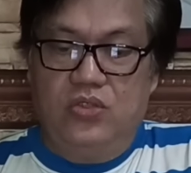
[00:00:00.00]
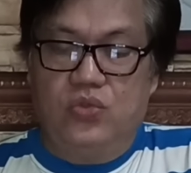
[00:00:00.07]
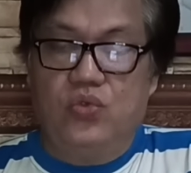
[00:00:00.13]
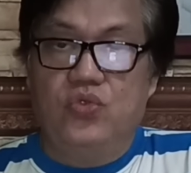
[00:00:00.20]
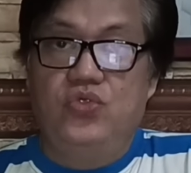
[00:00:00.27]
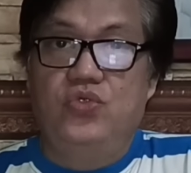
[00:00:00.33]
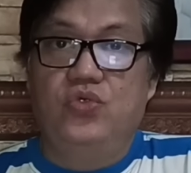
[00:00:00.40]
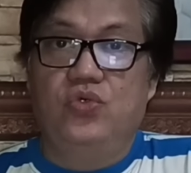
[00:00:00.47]
to
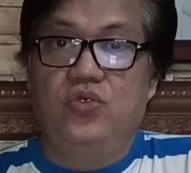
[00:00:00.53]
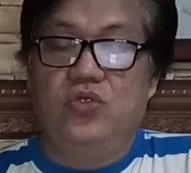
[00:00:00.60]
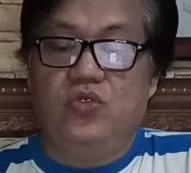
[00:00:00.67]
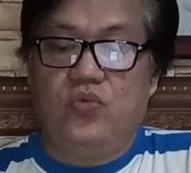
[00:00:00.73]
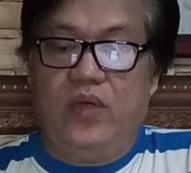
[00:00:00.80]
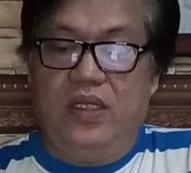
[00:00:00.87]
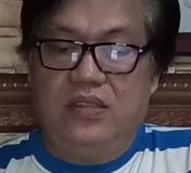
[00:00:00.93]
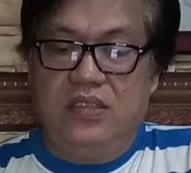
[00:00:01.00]
June
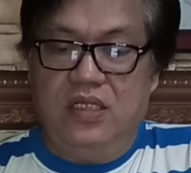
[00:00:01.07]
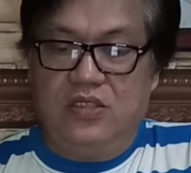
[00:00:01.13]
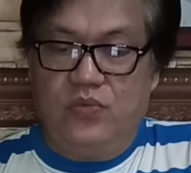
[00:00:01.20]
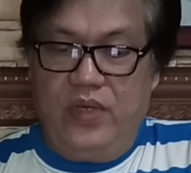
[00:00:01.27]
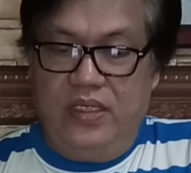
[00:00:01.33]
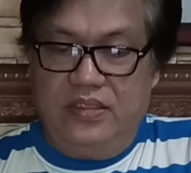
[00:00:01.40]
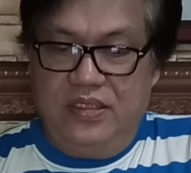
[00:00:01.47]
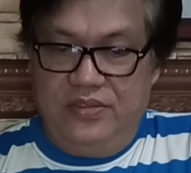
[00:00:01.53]

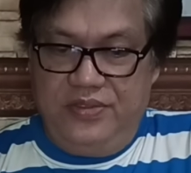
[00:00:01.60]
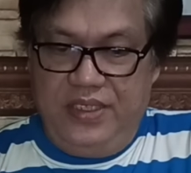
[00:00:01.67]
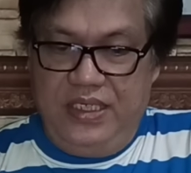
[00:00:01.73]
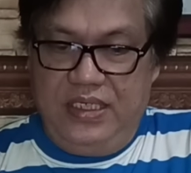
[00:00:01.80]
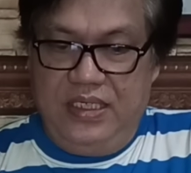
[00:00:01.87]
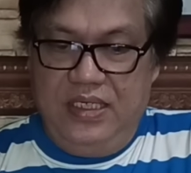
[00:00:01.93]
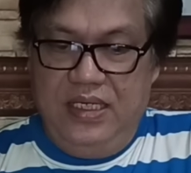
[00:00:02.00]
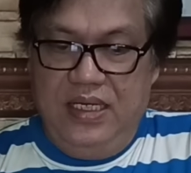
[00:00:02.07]

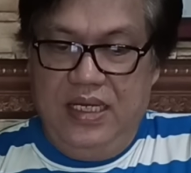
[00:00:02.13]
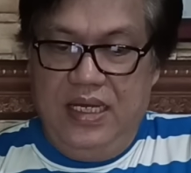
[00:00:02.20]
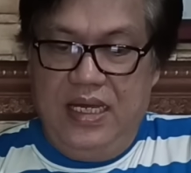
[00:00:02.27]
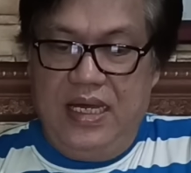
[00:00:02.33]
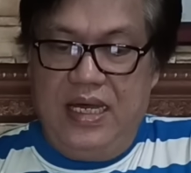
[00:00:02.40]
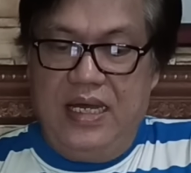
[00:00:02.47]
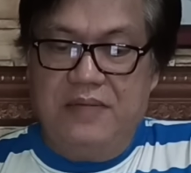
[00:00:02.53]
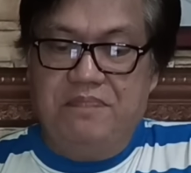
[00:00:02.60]

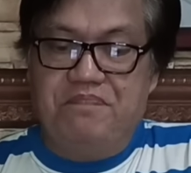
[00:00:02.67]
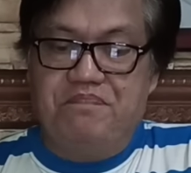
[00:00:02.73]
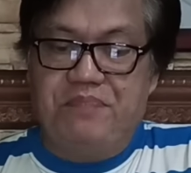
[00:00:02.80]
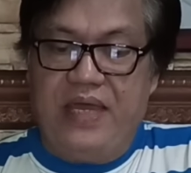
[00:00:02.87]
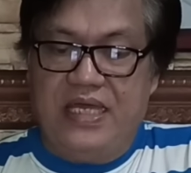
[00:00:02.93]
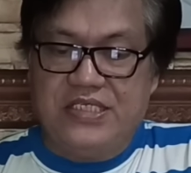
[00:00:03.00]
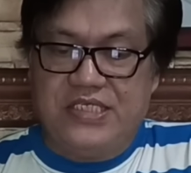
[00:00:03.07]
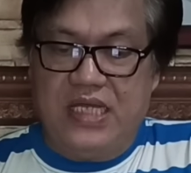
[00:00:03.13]
2023. Ang
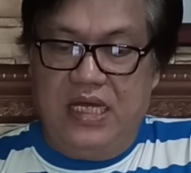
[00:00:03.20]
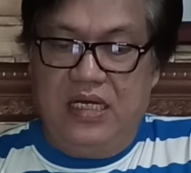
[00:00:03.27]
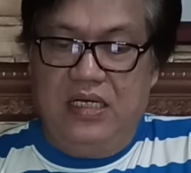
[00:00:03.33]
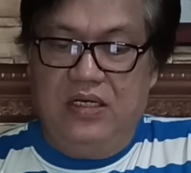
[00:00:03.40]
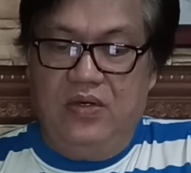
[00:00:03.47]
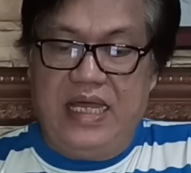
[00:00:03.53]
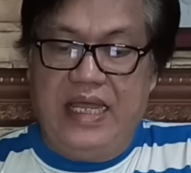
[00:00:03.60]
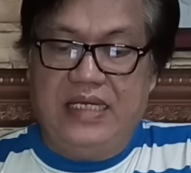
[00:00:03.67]
PESA,
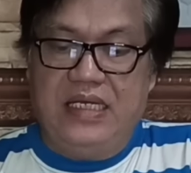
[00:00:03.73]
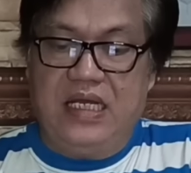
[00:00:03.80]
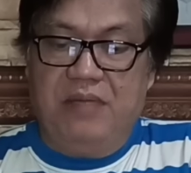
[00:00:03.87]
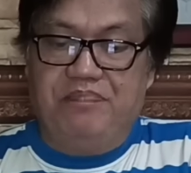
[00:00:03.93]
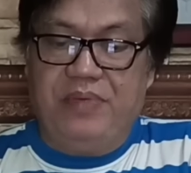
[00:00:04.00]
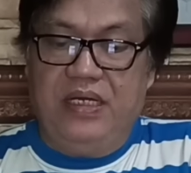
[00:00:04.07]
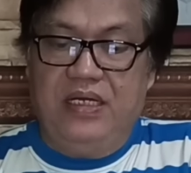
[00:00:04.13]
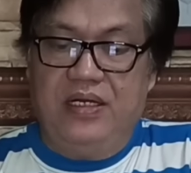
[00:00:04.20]
ay
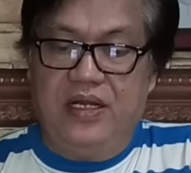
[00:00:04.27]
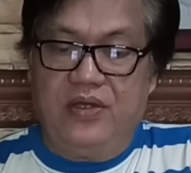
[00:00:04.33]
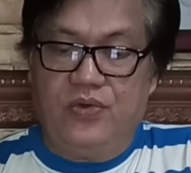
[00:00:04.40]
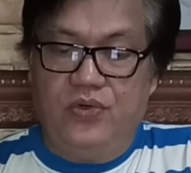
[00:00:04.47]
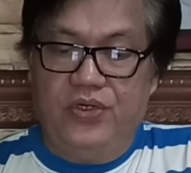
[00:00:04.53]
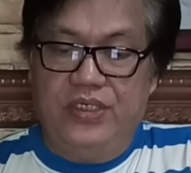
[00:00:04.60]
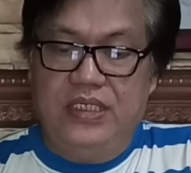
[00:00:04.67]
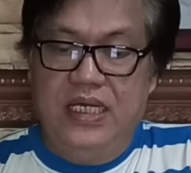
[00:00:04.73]

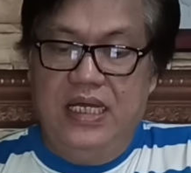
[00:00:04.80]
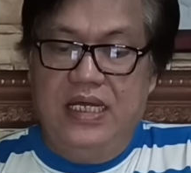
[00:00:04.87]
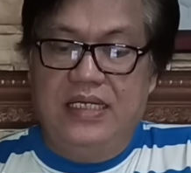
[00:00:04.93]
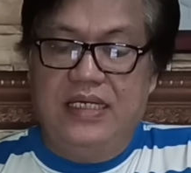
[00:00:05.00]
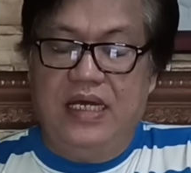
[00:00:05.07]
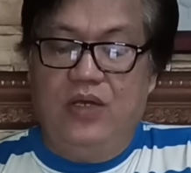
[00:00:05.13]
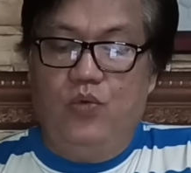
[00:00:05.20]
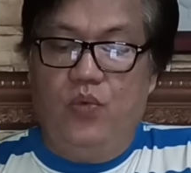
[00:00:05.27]
nakapag-record
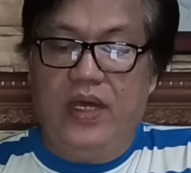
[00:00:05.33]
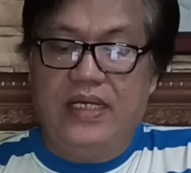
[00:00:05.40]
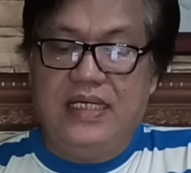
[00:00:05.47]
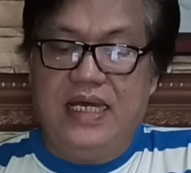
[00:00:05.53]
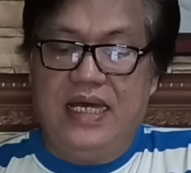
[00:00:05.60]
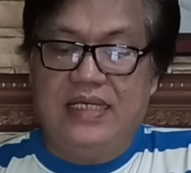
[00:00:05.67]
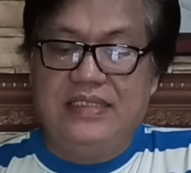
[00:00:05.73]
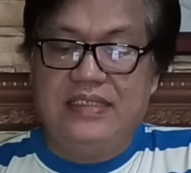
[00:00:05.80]
ng
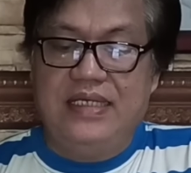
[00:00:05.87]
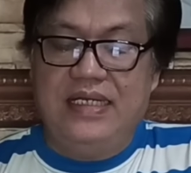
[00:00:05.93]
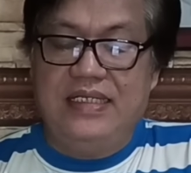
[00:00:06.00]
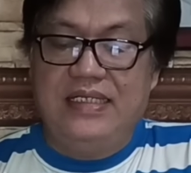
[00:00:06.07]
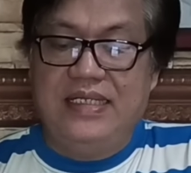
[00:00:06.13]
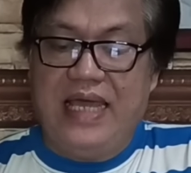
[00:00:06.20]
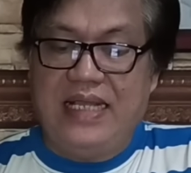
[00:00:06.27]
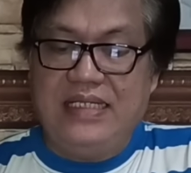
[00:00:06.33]

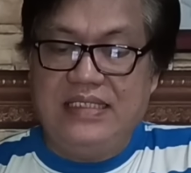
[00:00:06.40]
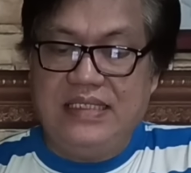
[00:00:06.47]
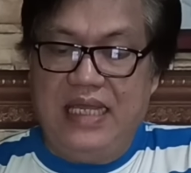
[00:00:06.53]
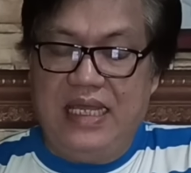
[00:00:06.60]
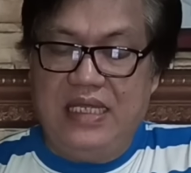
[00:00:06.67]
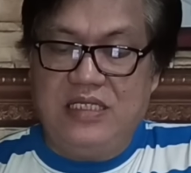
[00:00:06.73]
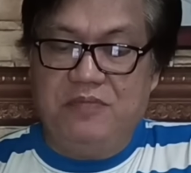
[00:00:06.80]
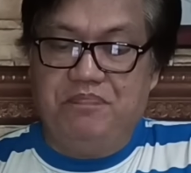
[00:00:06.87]

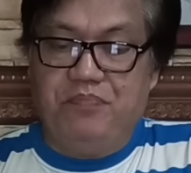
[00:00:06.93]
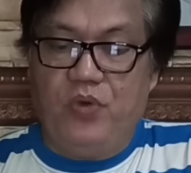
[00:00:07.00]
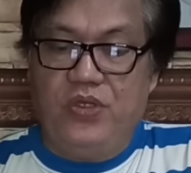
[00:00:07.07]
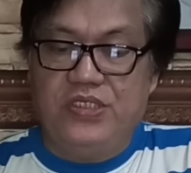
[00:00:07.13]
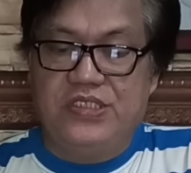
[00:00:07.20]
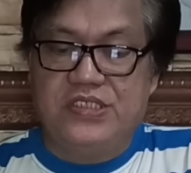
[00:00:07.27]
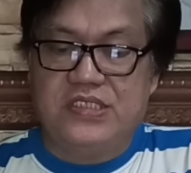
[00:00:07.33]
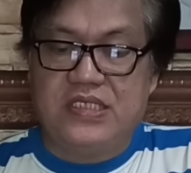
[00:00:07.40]

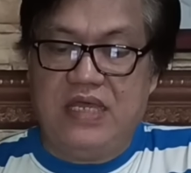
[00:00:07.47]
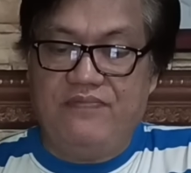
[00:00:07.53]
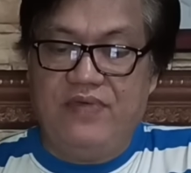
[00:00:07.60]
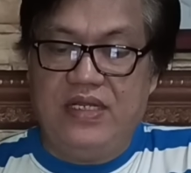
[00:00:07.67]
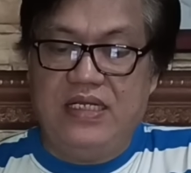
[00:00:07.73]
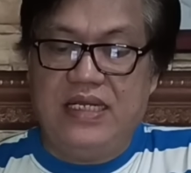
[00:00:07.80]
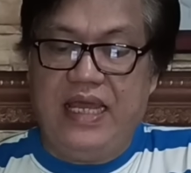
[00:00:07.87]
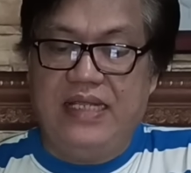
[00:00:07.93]

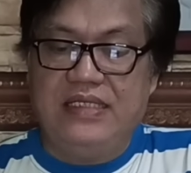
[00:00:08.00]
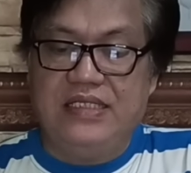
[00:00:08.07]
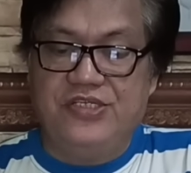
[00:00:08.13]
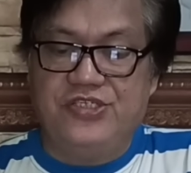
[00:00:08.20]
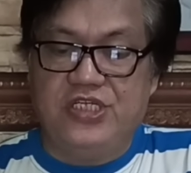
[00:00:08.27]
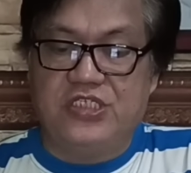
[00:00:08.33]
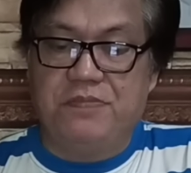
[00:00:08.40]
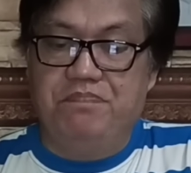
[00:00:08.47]

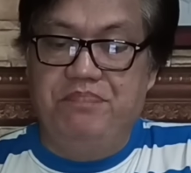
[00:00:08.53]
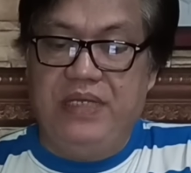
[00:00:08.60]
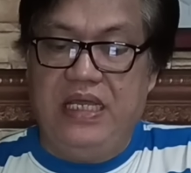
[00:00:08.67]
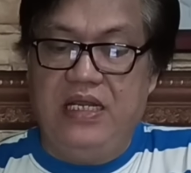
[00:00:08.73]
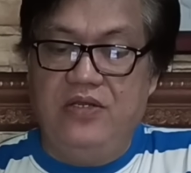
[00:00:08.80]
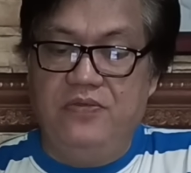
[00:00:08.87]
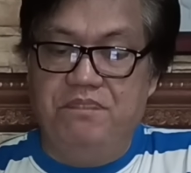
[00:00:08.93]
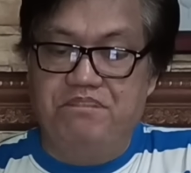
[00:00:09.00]
198.796
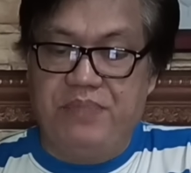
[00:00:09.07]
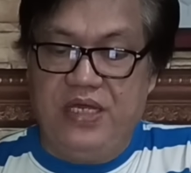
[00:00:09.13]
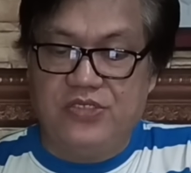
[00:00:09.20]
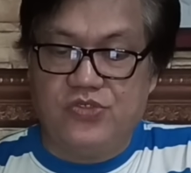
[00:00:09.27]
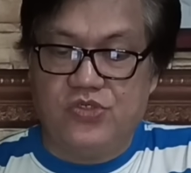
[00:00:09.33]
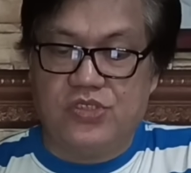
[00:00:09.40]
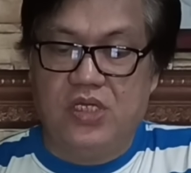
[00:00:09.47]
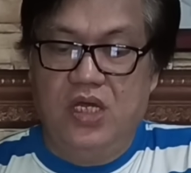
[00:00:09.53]
billion
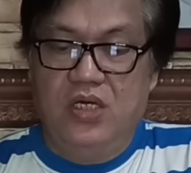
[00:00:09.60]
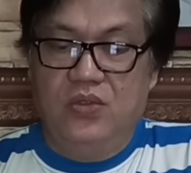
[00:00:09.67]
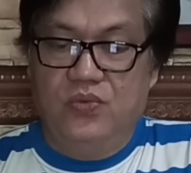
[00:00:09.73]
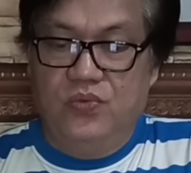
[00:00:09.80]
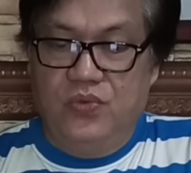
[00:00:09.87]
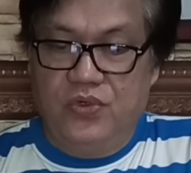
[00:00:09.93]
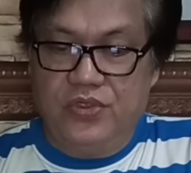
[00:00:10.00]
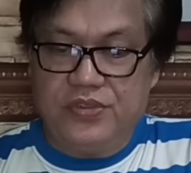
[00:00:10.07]
pesos
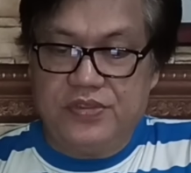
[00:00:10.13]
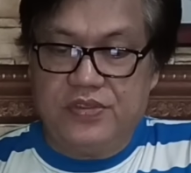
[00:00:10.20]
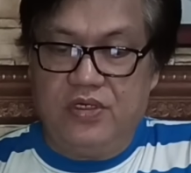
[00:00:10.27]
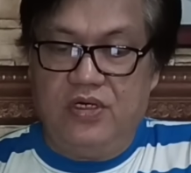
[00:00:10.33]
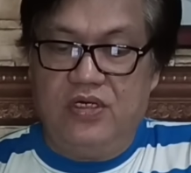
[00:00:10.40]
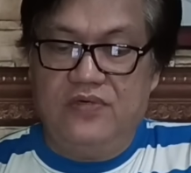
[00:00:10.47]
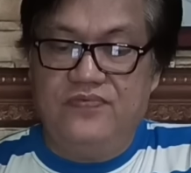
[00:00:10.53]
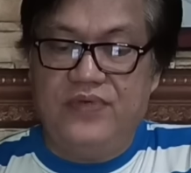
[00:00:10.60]
worth
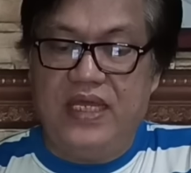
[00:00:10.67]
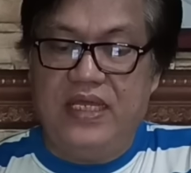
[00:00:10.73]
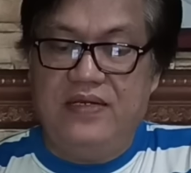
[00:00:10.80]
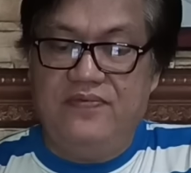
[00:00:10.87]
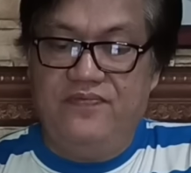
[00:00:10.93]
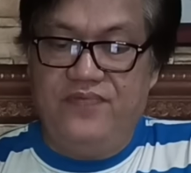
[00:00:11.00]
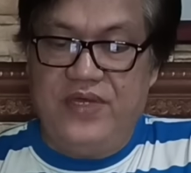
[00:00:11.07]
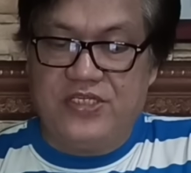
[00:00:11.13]
of
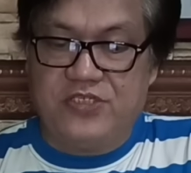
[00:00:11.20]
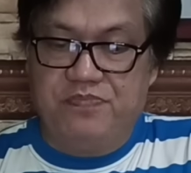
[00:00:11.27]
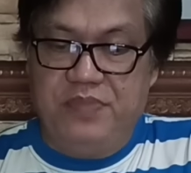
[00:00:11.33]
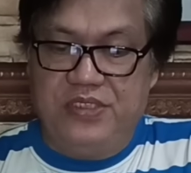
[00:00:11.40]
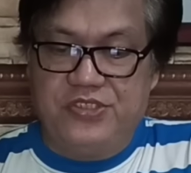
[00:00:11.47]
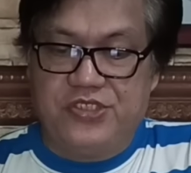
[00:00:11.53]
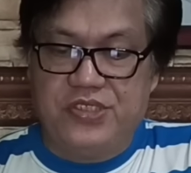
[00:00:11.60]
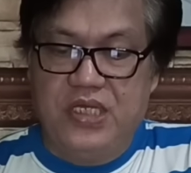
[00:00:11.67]

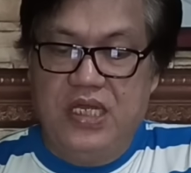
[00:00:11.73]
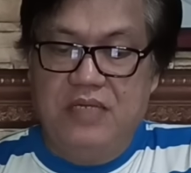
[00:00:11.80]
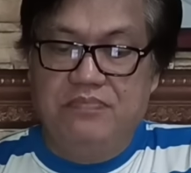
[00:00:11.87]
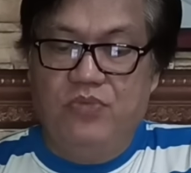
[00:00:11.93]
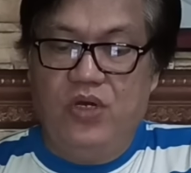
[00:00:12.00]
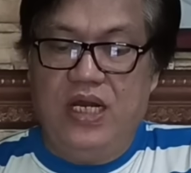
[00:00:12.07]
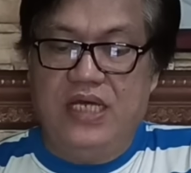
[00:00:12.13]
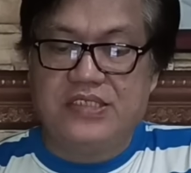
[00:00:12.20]
investments
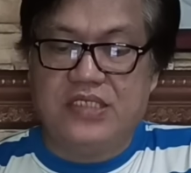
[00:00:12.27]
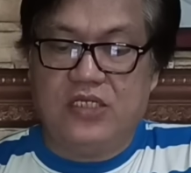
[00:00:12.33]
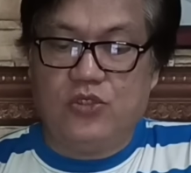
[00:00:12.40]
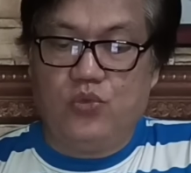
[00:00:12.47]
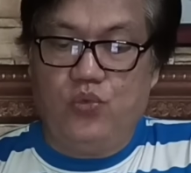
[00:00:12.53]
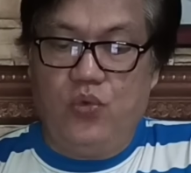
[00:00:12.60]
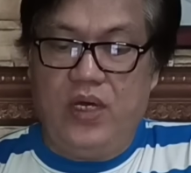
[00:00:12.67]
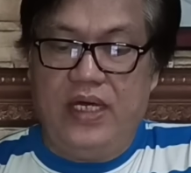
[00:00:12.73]
mula sa
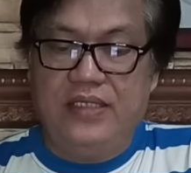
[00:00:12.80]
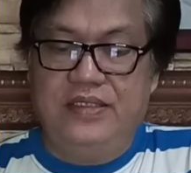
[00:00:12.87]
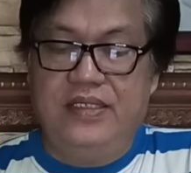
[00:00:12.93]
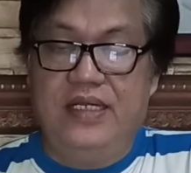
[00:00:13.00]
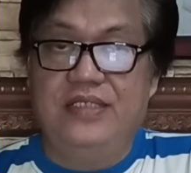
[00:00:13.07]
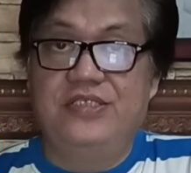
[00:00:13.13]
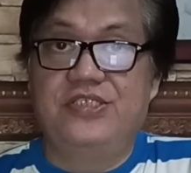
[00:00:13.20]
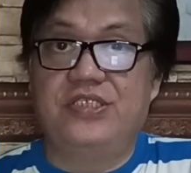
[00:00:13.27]

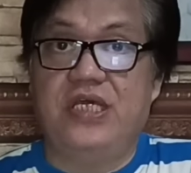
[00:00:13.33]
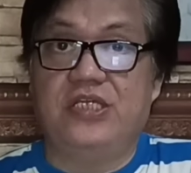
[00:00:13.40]
206